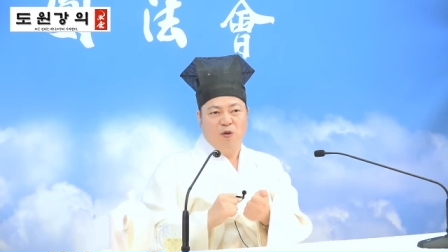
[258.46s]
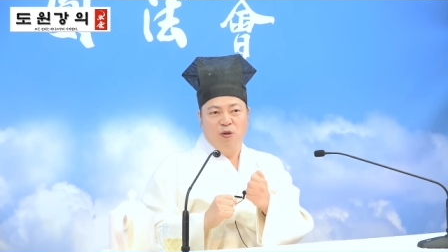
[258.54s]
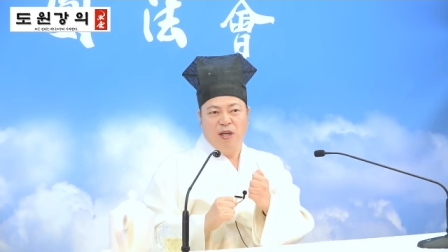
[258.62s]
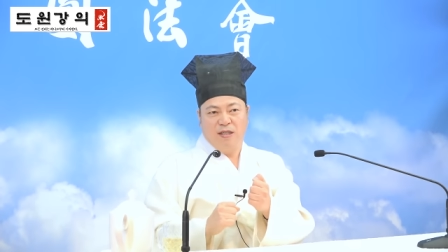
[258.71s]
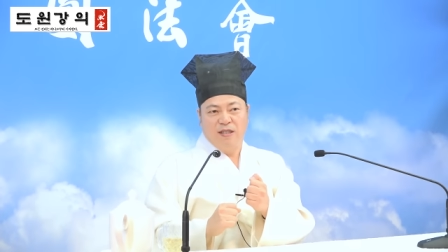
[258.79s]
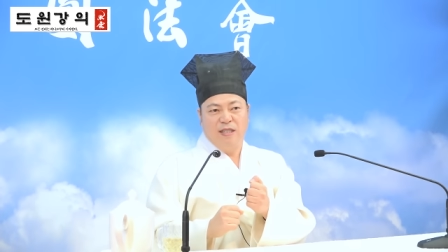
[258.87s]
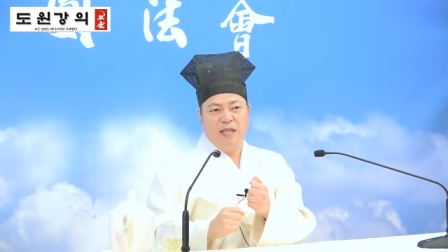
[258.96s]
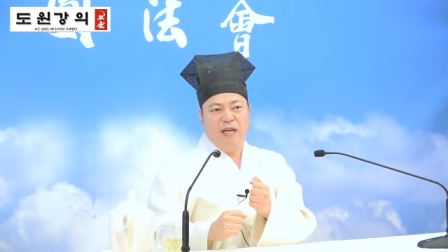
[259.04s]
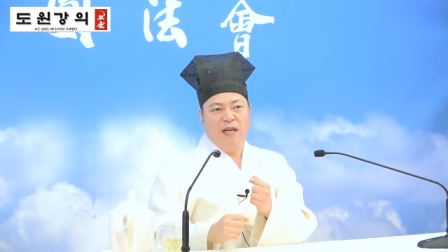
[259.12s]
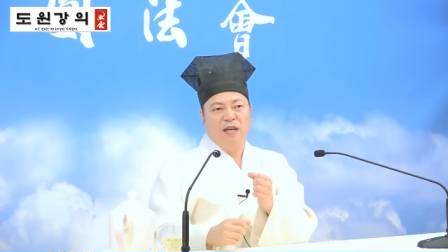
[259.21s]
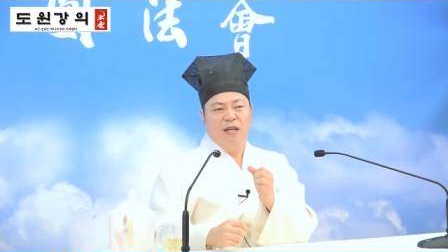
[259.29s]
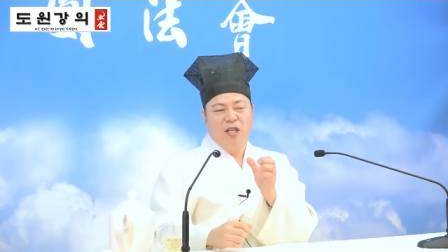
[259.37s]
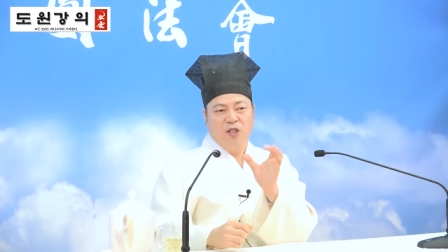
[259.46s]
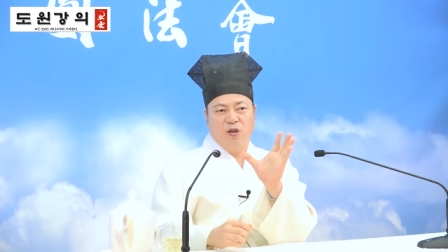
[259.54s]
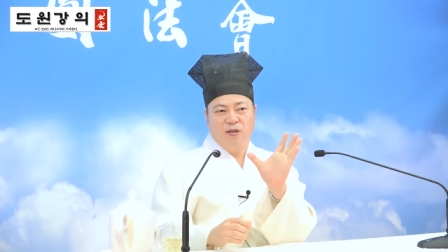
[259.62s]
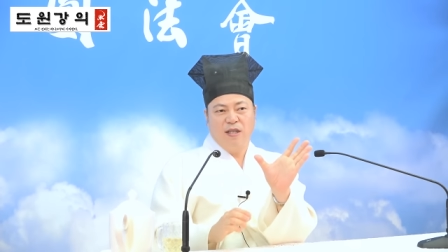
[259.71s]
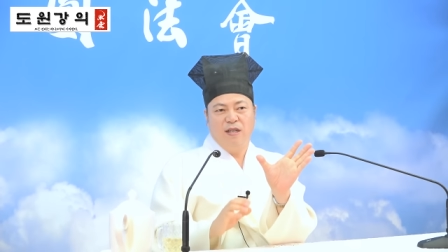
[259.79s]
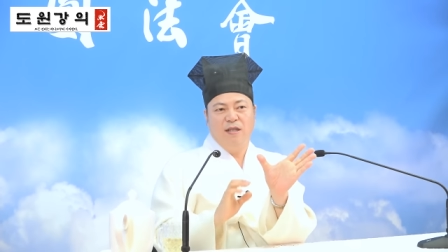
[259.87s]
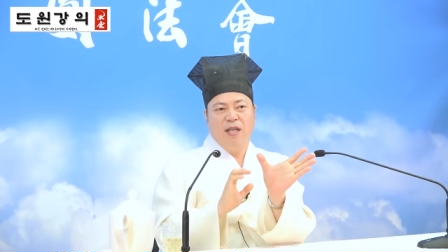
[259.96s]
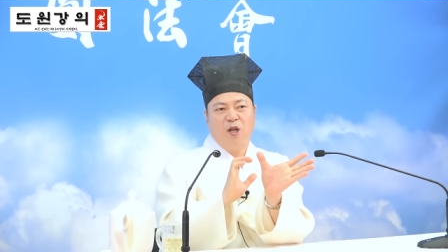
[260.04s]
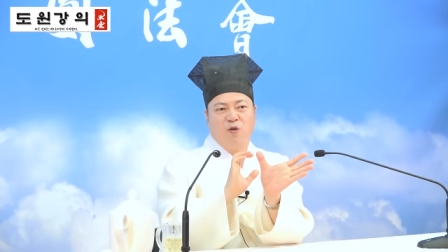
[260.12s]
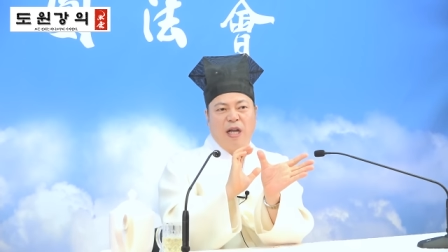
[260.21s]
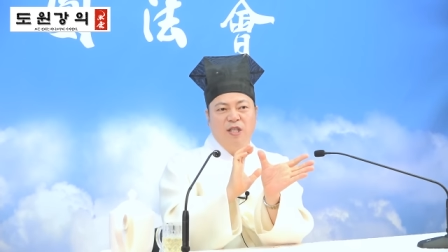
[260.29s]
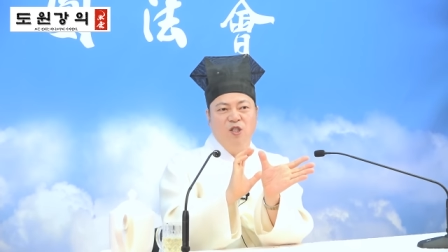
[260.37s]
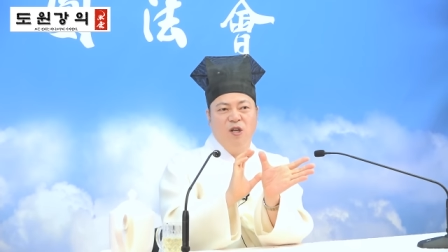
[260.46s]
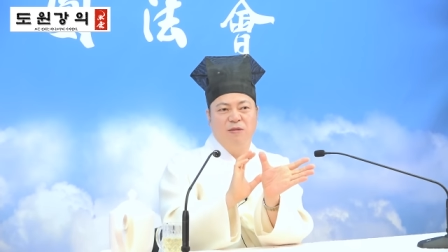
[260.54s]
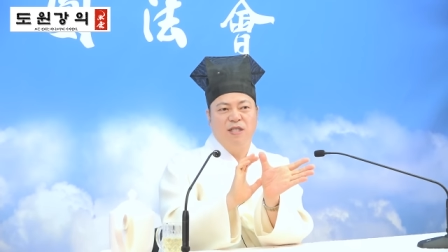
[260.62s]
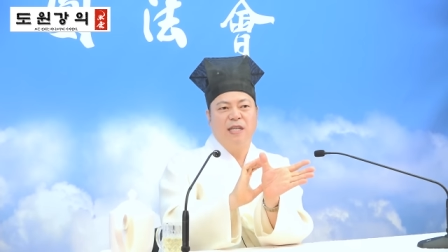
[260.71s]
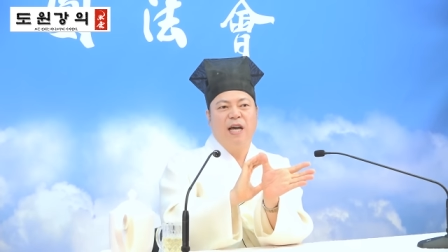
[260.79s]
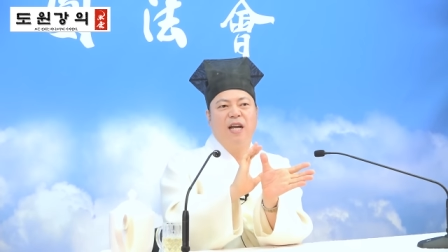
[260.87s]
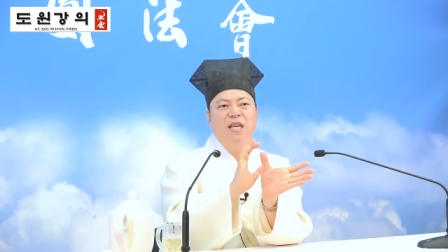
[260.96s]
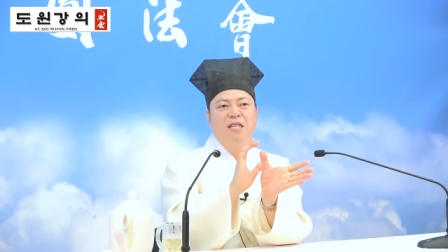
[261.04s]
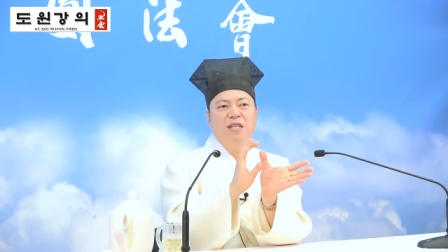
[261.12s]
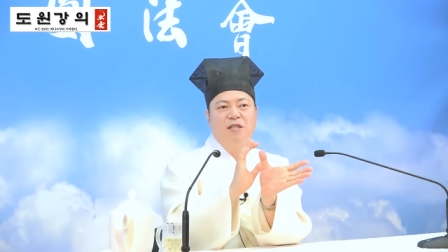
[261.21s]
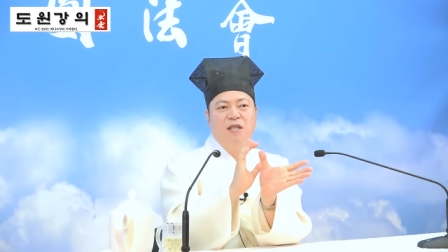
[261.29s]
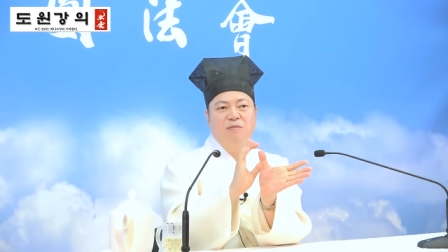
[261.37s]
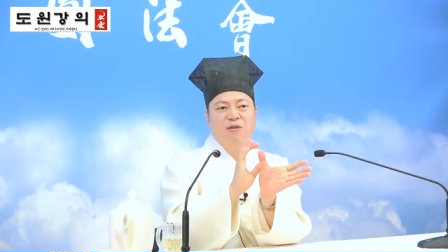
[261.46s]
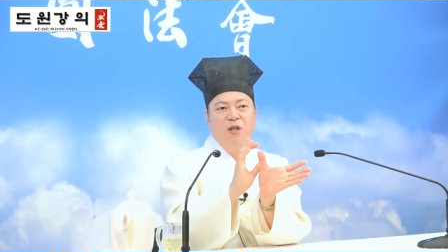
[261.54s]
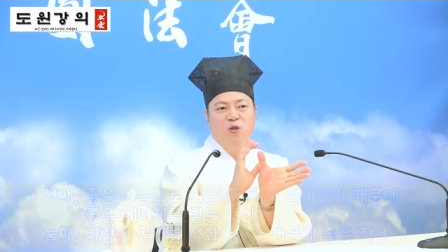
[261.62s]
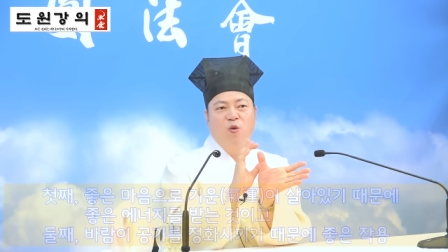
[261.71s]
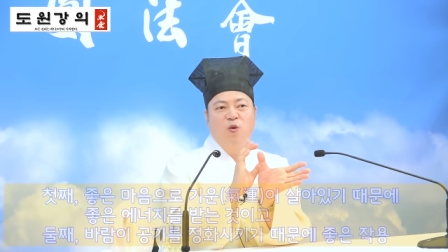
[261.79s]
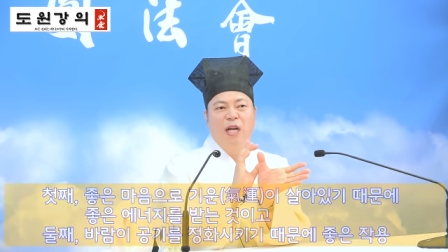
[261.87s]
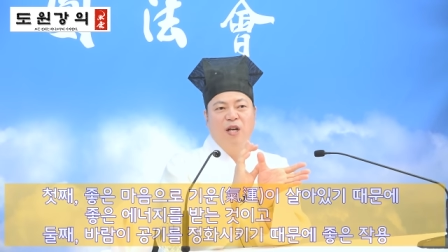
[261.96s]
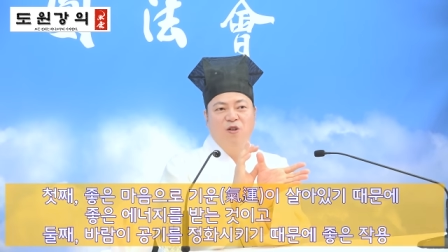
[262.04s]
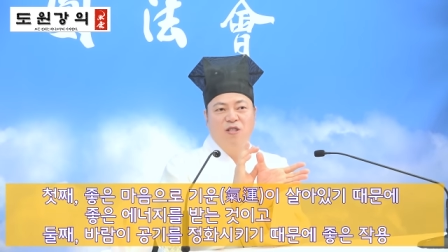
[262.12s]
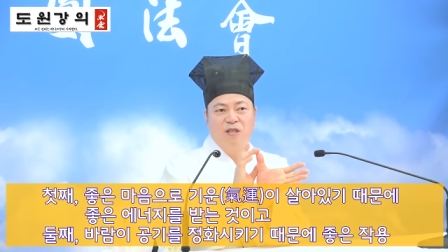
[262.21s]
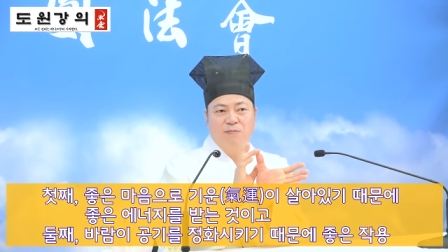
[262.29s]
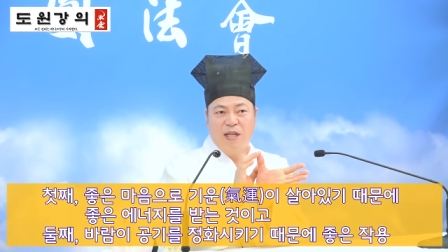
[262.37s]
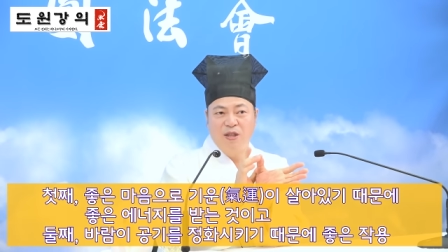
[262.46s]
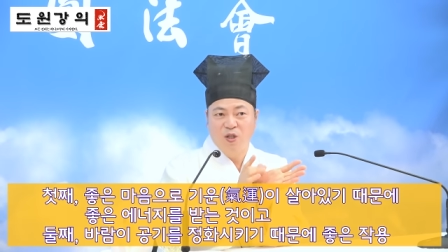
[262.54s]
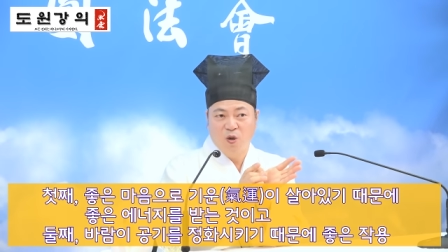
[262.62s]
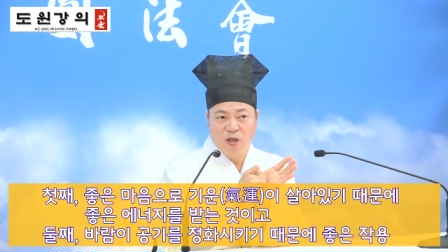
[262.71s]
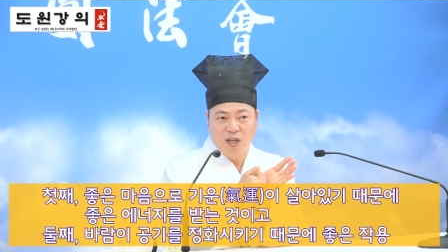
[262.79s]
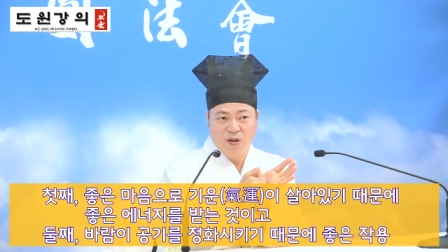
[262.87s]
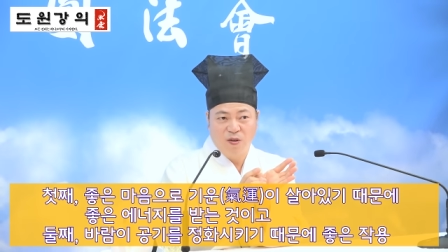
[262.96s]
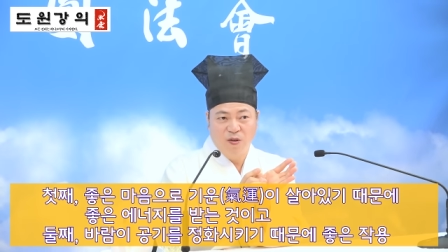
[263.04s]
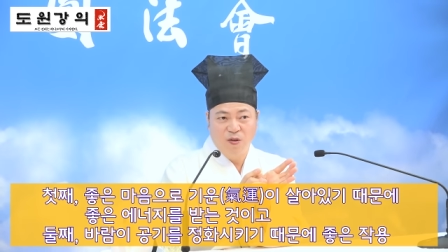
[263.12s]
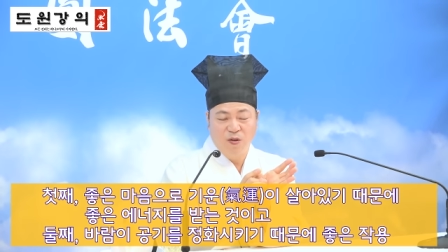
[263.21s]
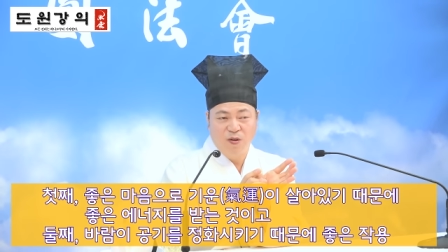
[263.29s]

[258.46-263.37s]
왜 그러냐? 첫째는 내 관념이 살아있기 때문에 좋은 에너지를 받는 거예요.